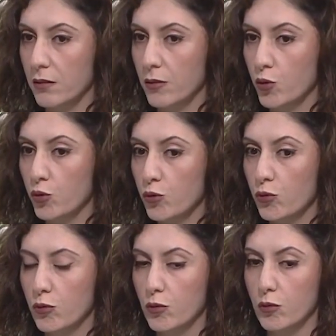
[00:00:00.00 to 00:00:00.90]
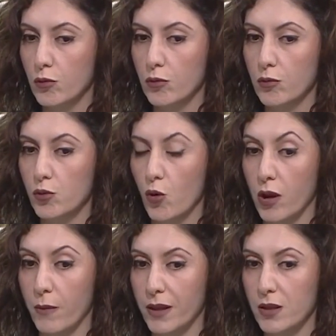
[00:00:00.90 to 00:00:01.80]
e, şunu e,
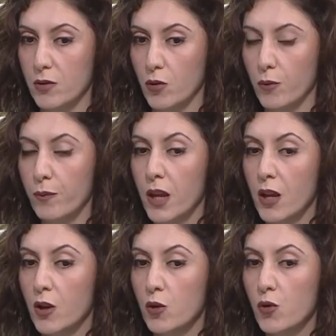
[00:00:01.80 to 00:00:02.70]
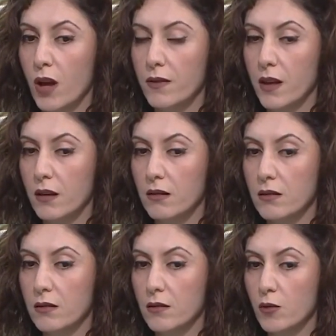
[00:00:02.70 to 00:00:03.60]
söylemek istiyorum. Şu anda
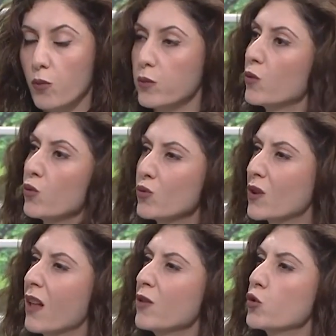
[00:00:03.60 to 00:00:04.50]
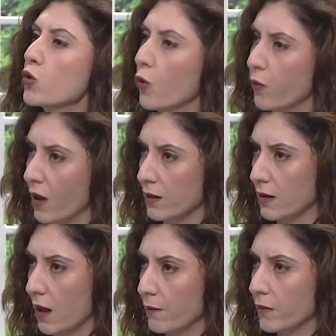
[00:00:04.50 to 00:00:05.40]
e, toplumda unutkanlık çok
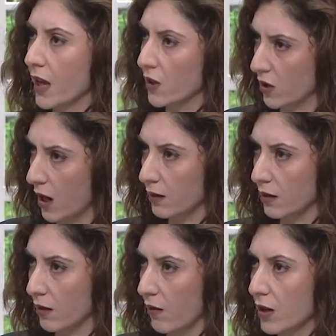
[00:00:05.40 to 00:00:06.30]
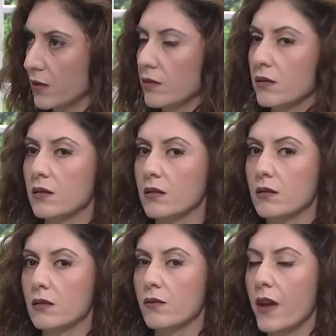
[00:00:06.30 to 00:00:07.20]
fazla, gençlerde evet. de var ee,
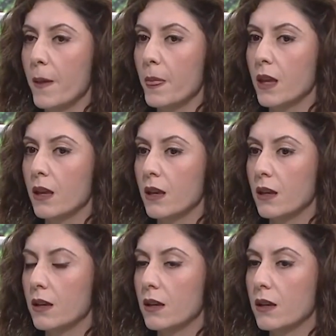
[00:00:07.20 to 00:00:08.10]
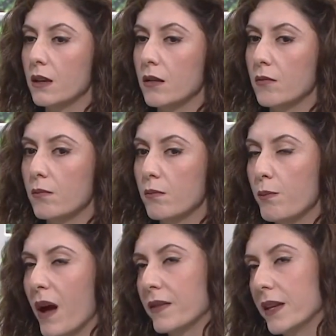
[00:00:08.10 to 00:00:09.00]
ve e,
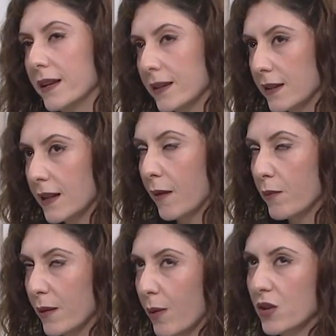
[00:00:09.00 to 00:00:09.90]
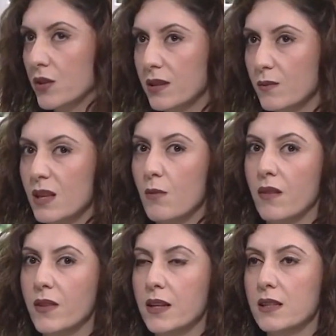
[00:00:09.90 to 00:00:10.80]
ben ilk ilgilenmeye başladığım
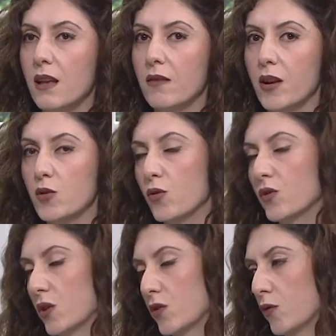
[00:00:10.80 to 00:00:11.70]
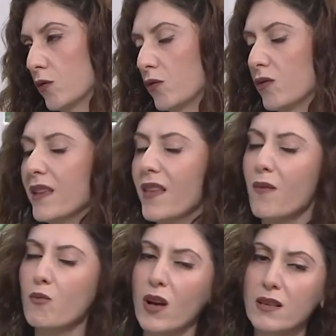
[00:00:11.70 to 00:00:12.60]
zamanlar insanlar çok şaşırıyordu.
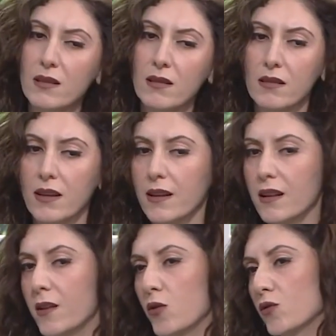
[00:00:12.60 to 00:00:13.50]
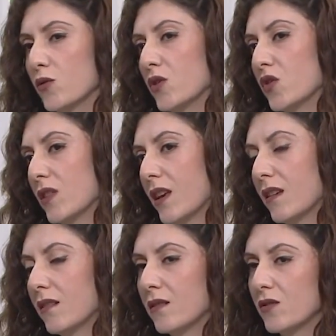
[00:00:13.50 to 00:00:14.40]
Neden bu hastalıkla ilgileniyorsun? İşte
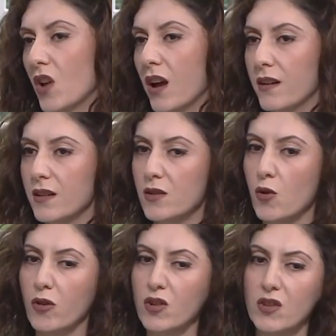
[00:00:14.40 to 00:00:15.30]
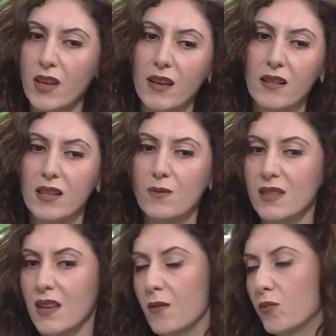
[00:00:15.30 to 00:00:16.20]
e, çaresi yok, işte
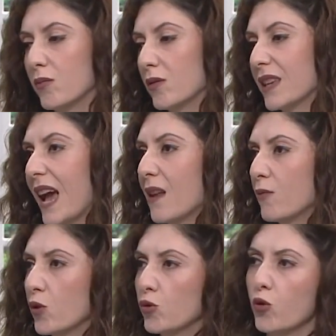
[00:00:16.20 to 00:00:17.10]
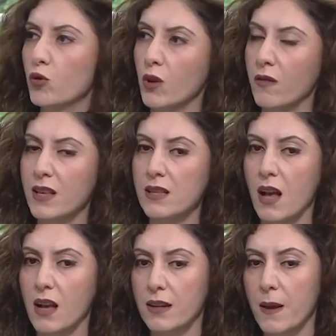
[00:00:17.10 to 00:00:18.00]
kimse gelmiyor doktora
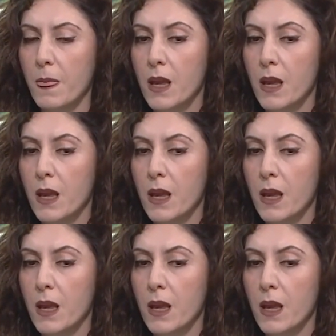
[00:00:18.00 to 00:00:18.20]
vesaire.